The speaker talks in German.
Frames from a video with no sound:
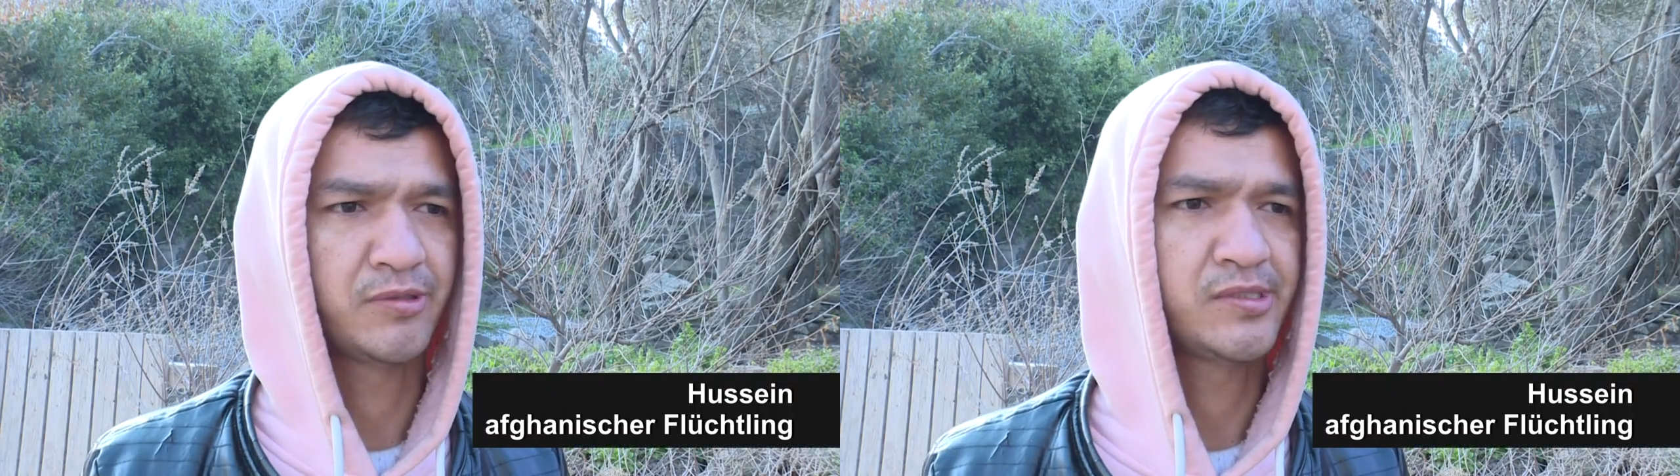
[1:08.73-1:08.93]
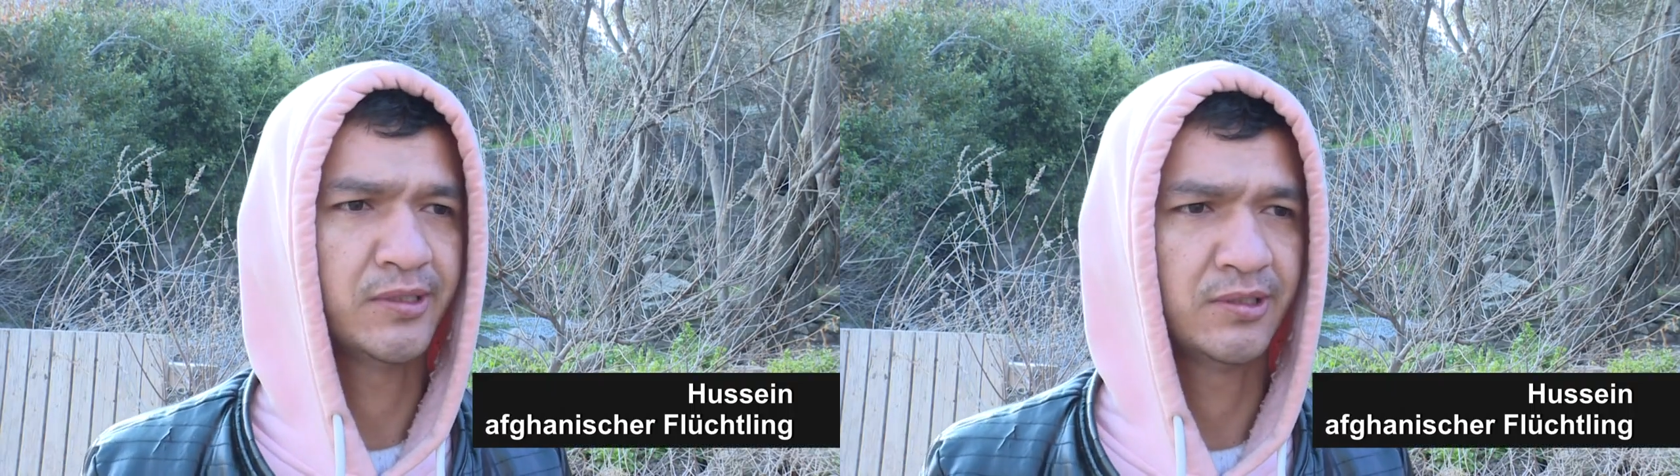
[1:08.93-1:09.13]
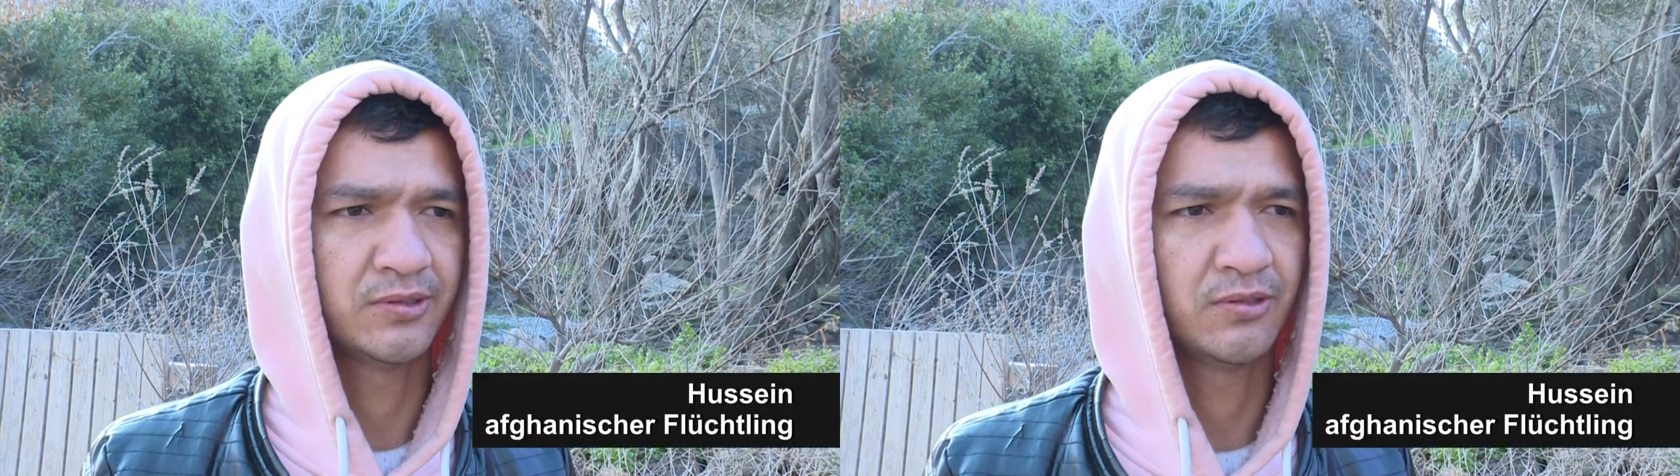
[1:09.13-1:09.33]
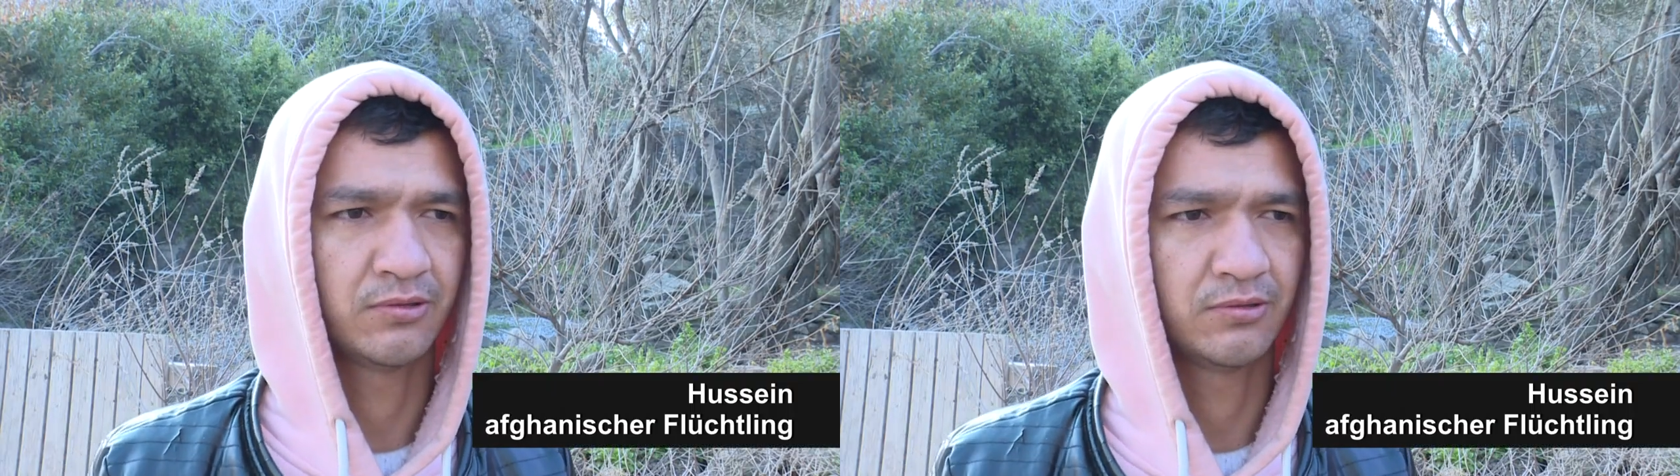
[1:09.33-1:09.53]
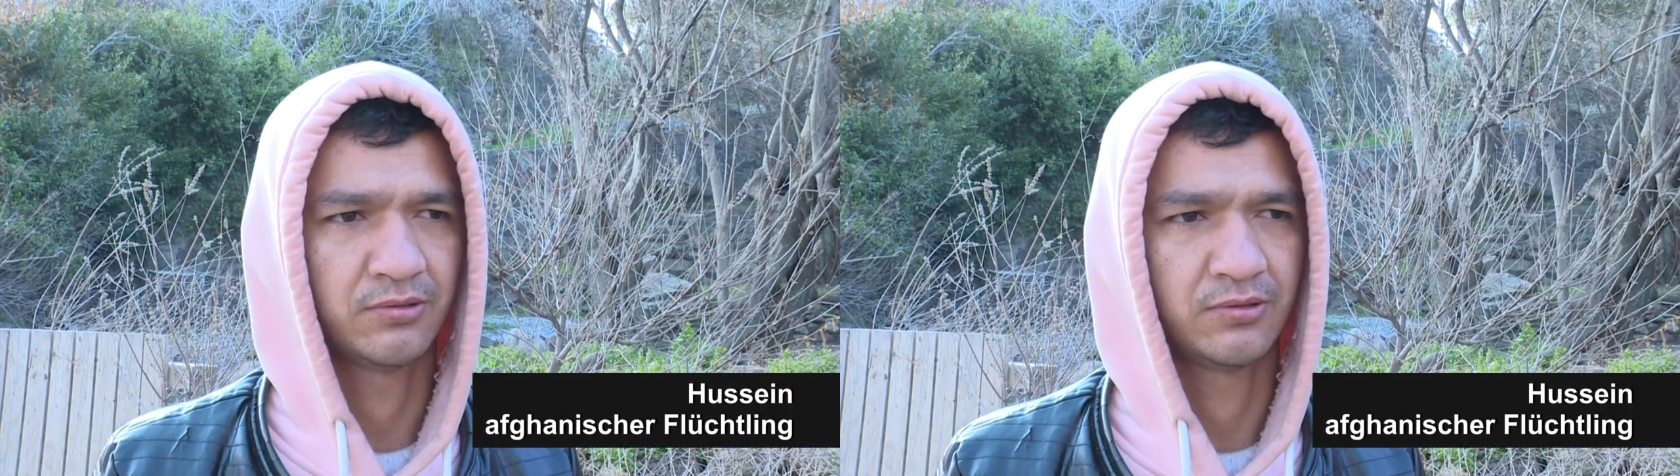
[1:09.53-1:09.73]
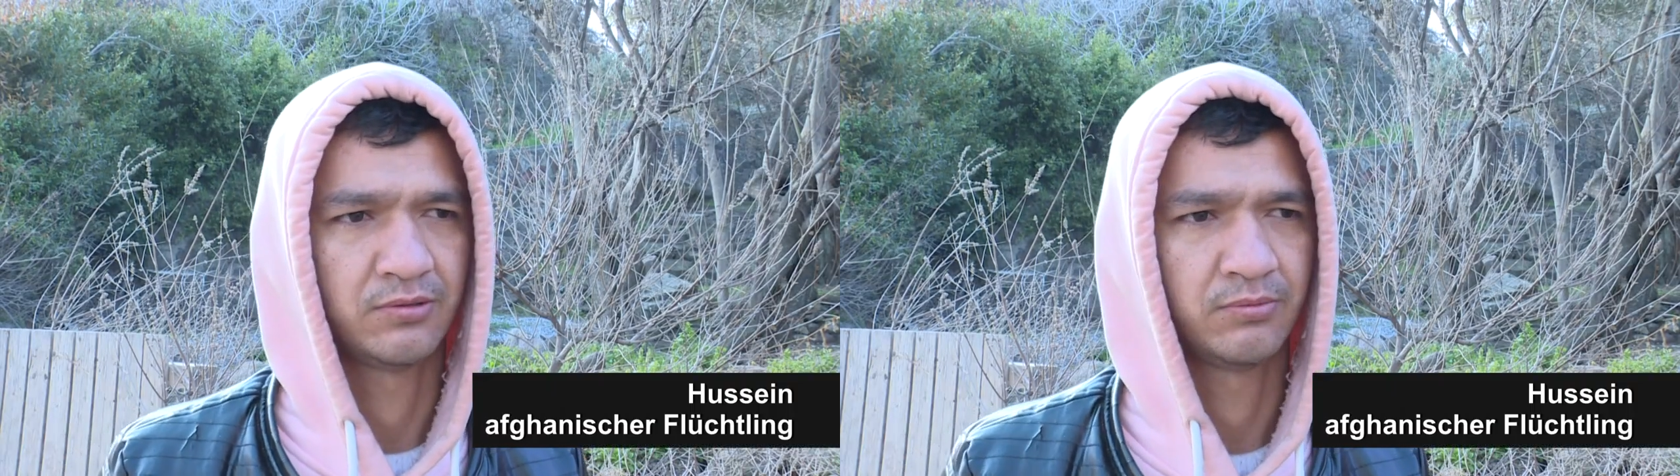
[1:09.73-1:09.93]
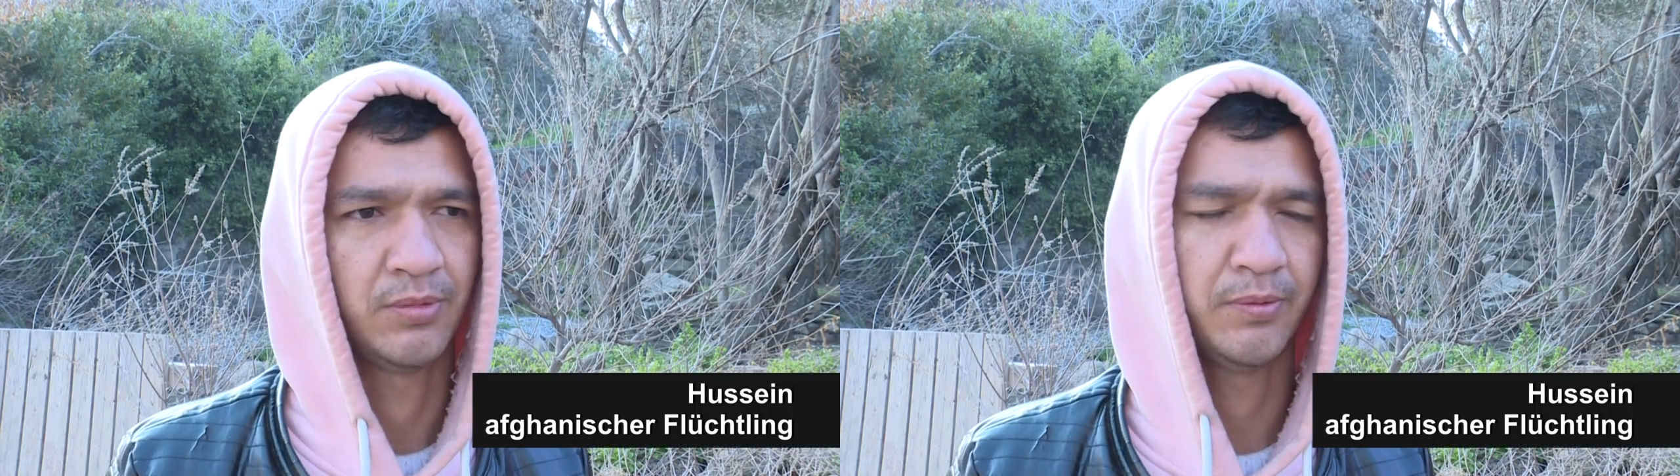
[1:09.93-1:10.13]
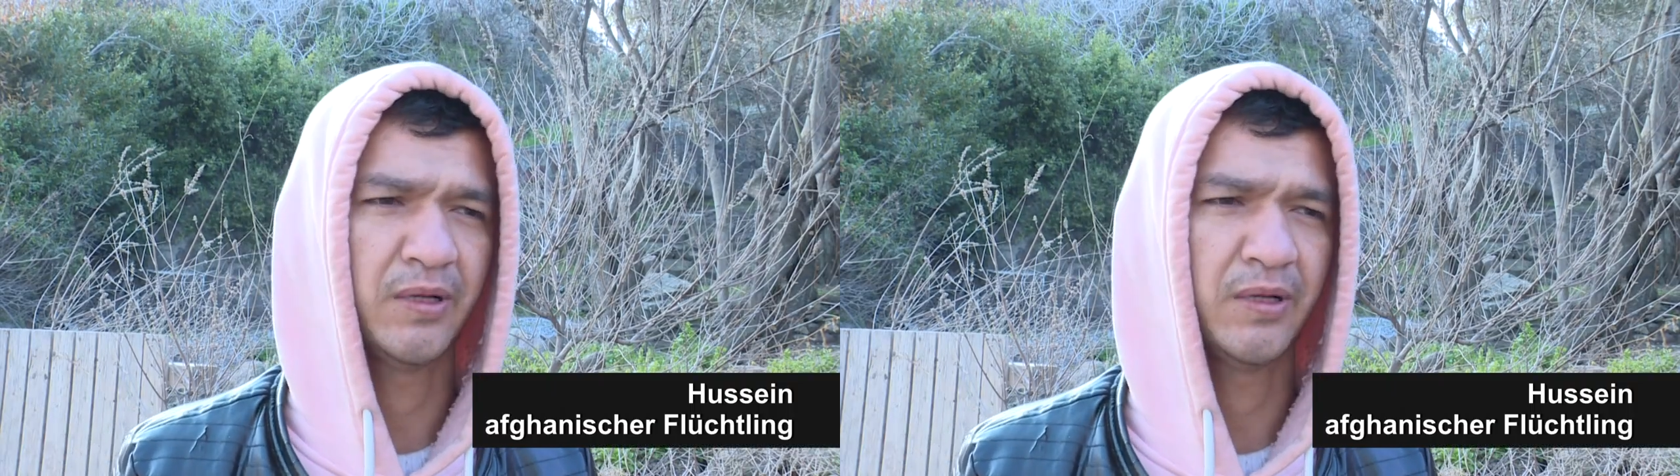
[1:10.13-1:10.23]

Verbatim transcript: auf Lesbos ist nicht gut.